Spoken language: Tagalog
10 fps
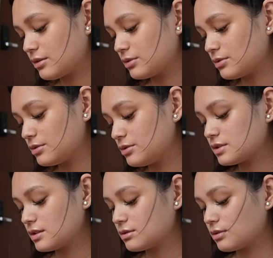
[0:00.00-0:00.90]
ko to
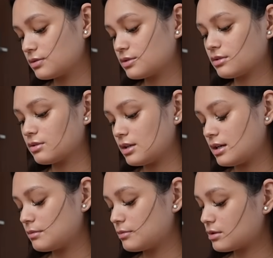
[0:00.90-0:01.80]
sa dogs ko,
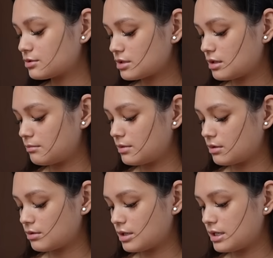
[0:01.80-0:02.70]
naamoy ko siya ang
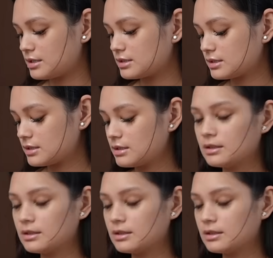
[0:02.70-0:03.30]
bango, guys.